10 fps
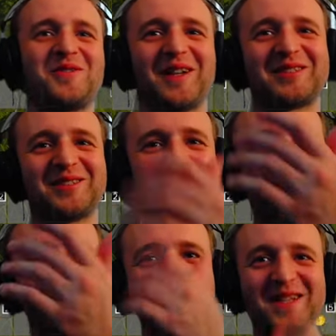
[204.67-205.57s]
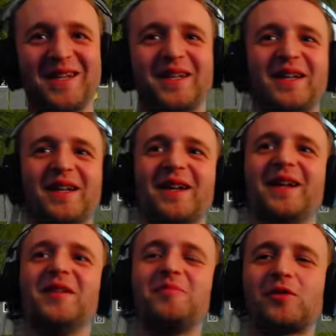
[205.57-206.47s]
Kuźma, co tu się dzieje?
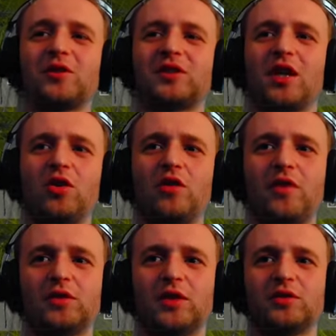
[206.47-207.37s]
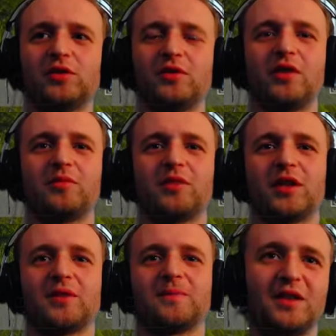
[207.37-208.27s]
Mnie ktoś zhakował, dedosują
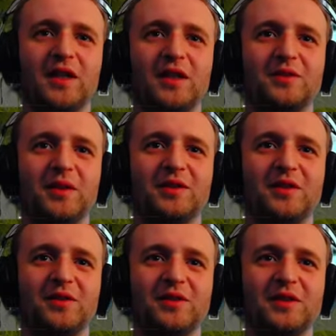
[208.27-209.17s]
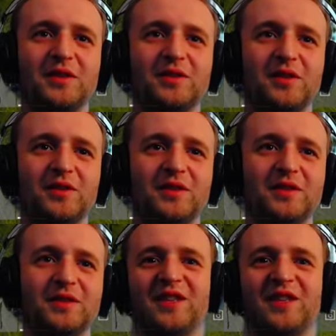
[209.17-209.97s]
mnie. Diego słychać tylko z jednej strony?